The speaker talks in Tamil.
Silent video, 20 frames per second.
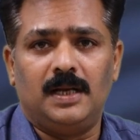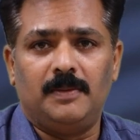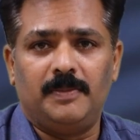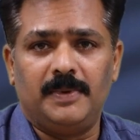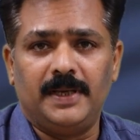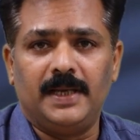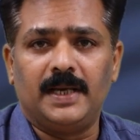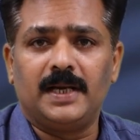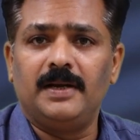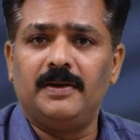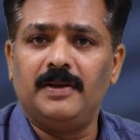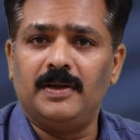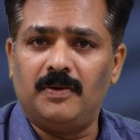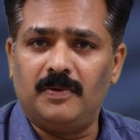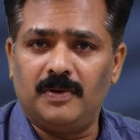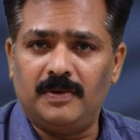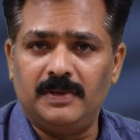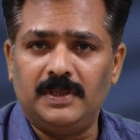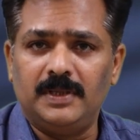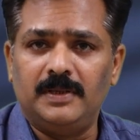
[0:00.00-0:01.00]
அப்போ ஏற்கனவே
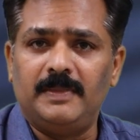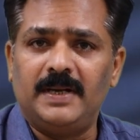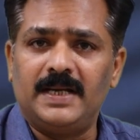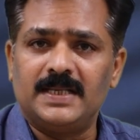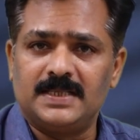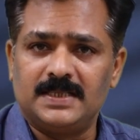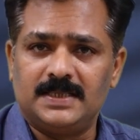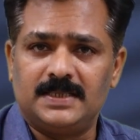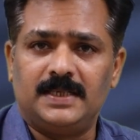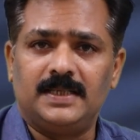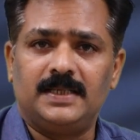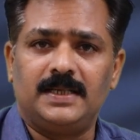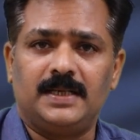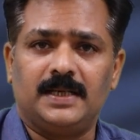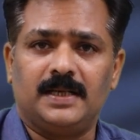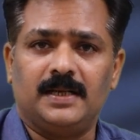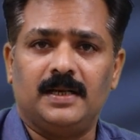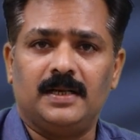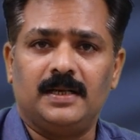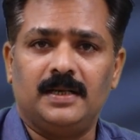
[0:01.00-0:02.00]
அவங்க வந்து மெடிசன்ஸ்
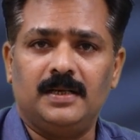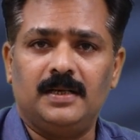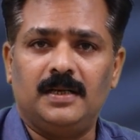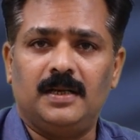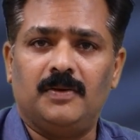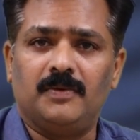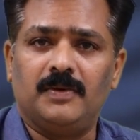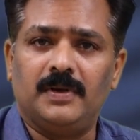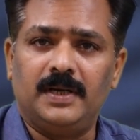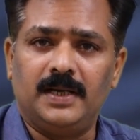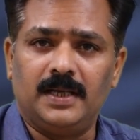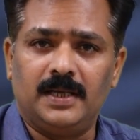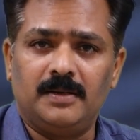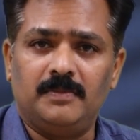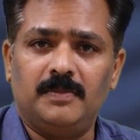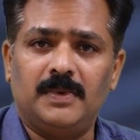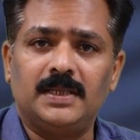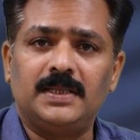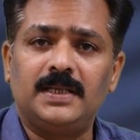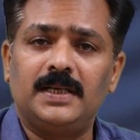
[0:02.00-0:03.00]
எடுத்துகிட்டு இருக்காங்கன்னா அவங்க
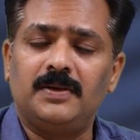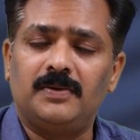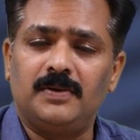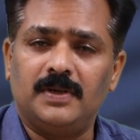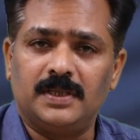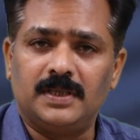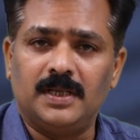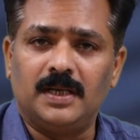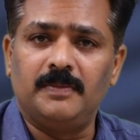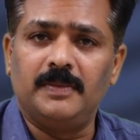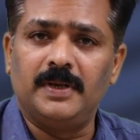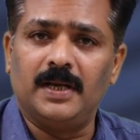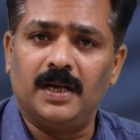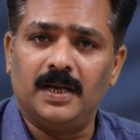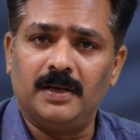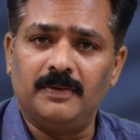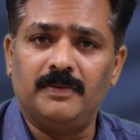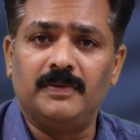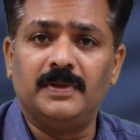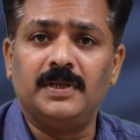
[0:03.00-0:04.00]
எடுக்கிற மாத்திரையினோட தன்மை
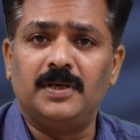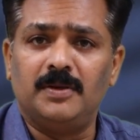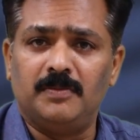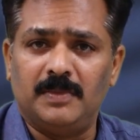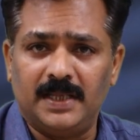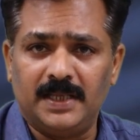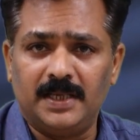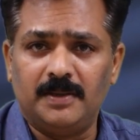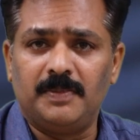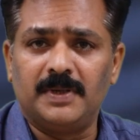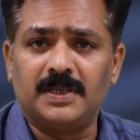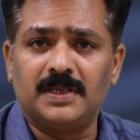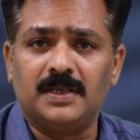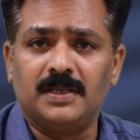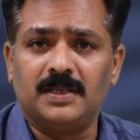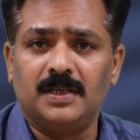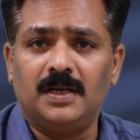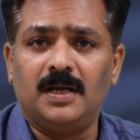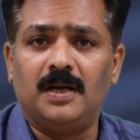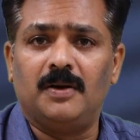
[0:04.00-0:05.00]
அளவு வந்து நம்ம
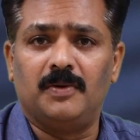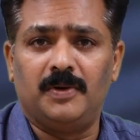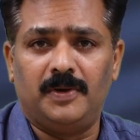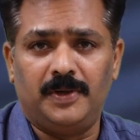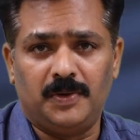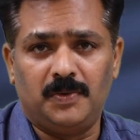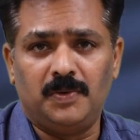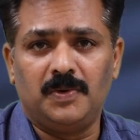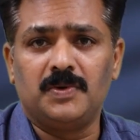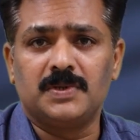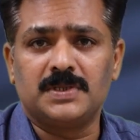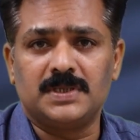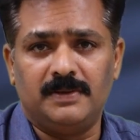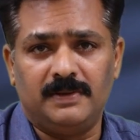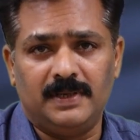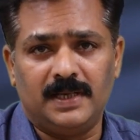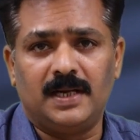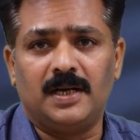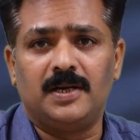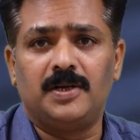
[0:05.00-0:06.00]
அதிகப்படுத்தினா தான் அவங்களுடைய குளுக்கோஸ்
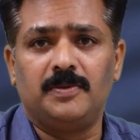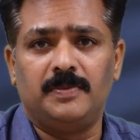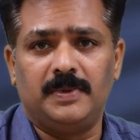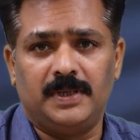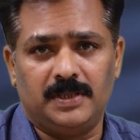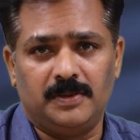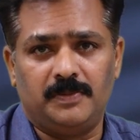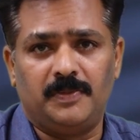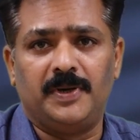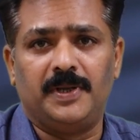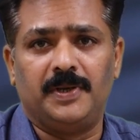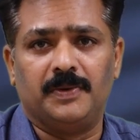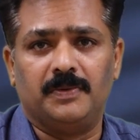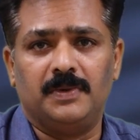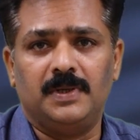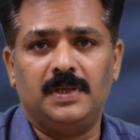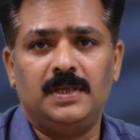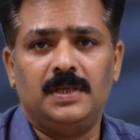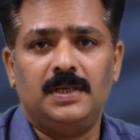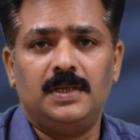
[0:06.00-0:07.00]
லெவலை கட்டுப்படுத்த முடியும்